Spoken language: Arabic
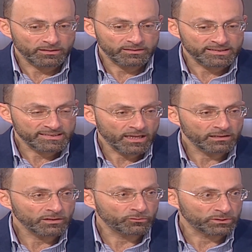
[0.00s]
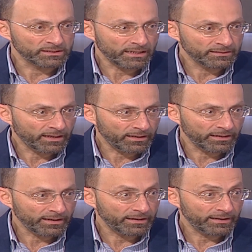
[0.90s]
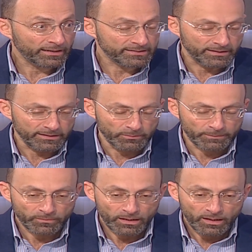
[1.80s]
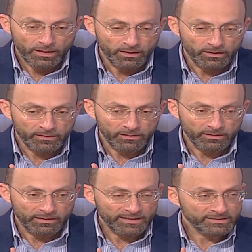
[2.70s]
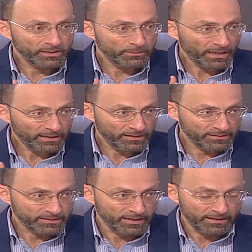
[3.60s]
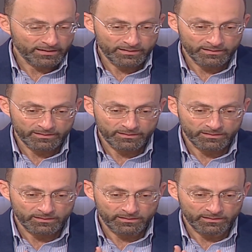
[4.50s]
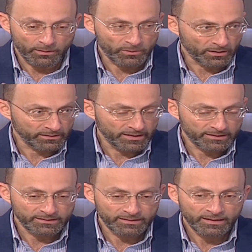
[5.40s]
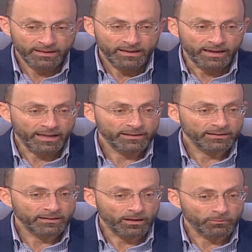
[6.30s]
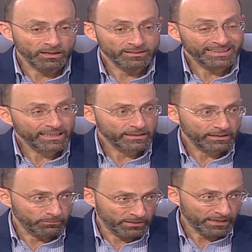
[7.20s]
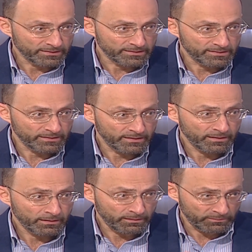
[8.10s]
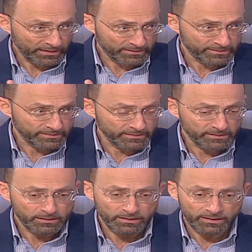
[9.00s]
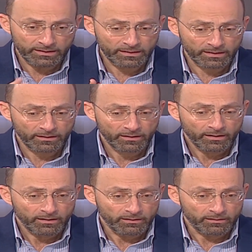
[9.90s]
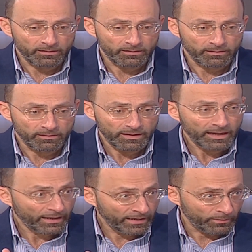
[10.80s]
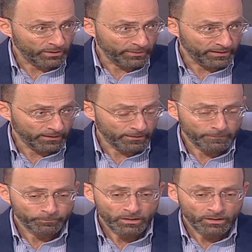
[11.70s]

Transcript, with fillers: تستهدف وتتعدى على الخلايا السليمه آه، لازم نميز هالامراض آه، هيدي عن امراض ثانيه بالحساسيه بالحساسيه اللي هي آه، لها علاقه بالمناعه